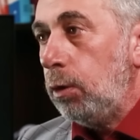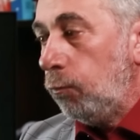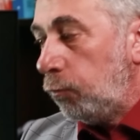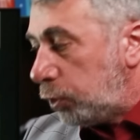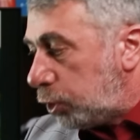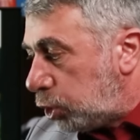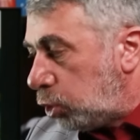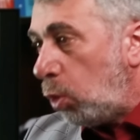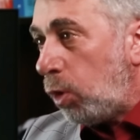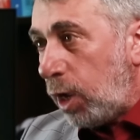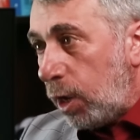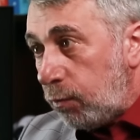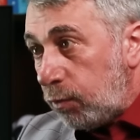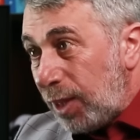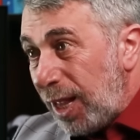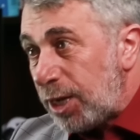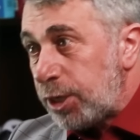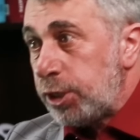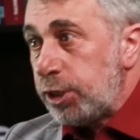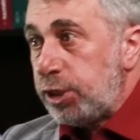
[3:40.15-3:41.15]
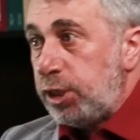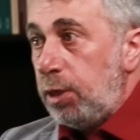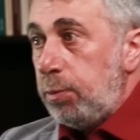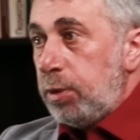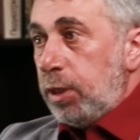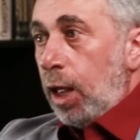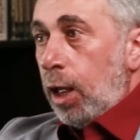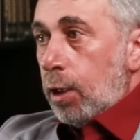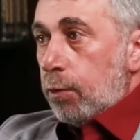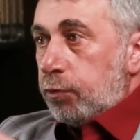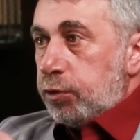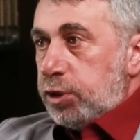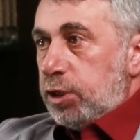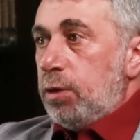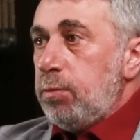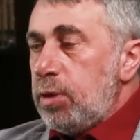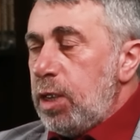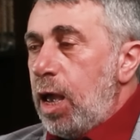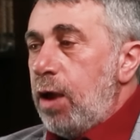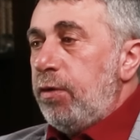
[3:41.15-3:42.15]
Высокой влажности именно в
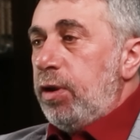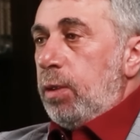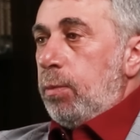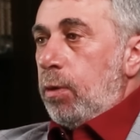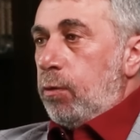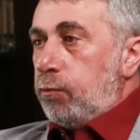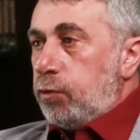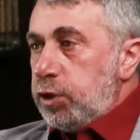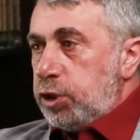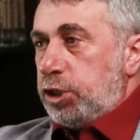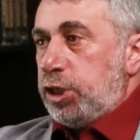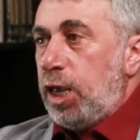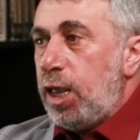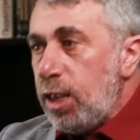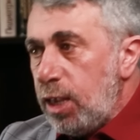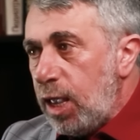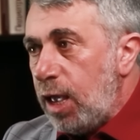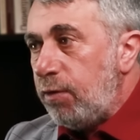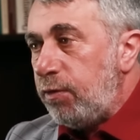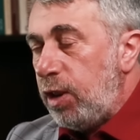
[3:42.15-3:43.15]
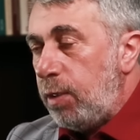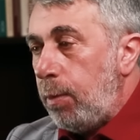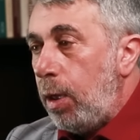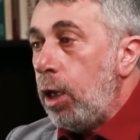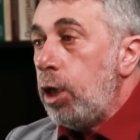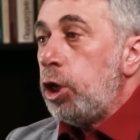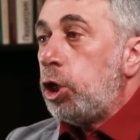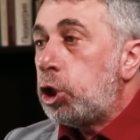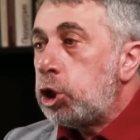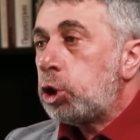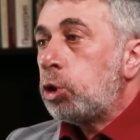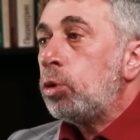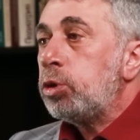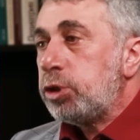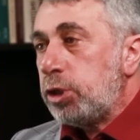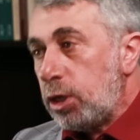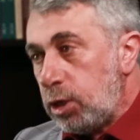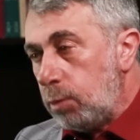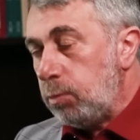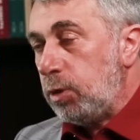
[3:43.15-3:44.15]
зимнее время, в весеннее время. И что
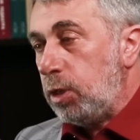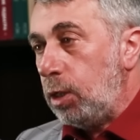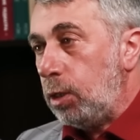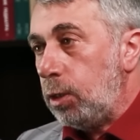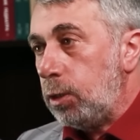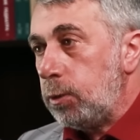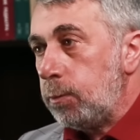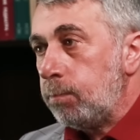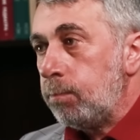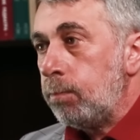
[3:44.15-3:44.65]
с этим делать?